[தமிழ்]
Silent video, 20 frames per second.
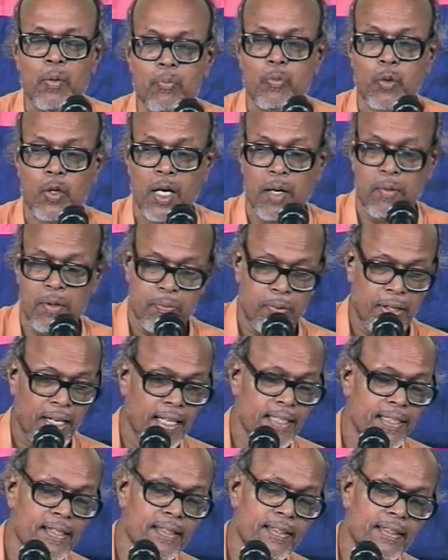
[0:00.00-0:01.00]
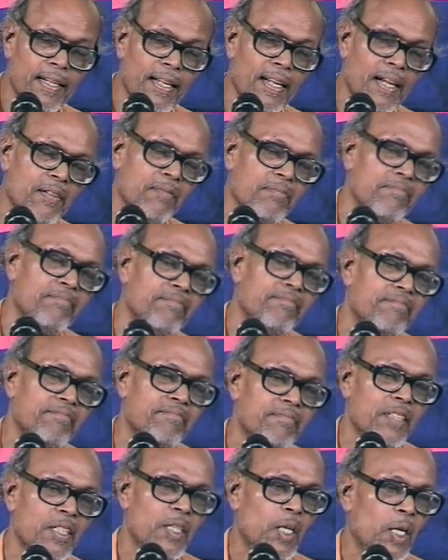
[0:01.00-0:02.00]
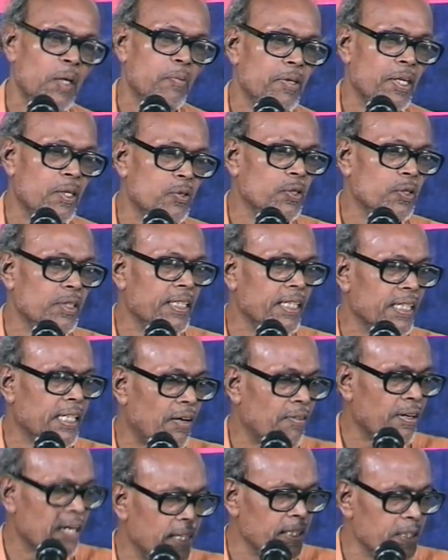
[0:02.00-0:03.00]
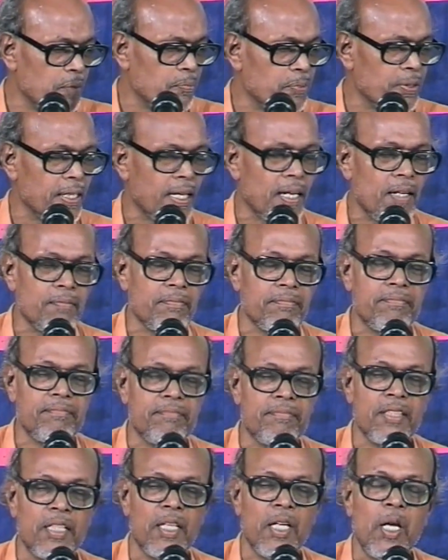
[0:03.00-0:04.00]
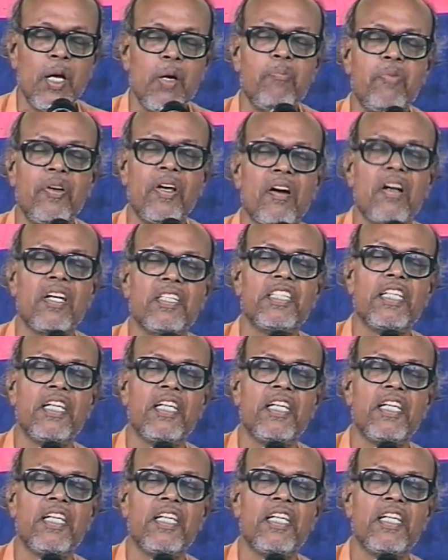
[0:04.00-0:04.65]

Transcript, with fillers: பொறாமை படாதிருத்தல் அறம் பிற சொத்தை கவராதிருப்பது அறம் பேராசி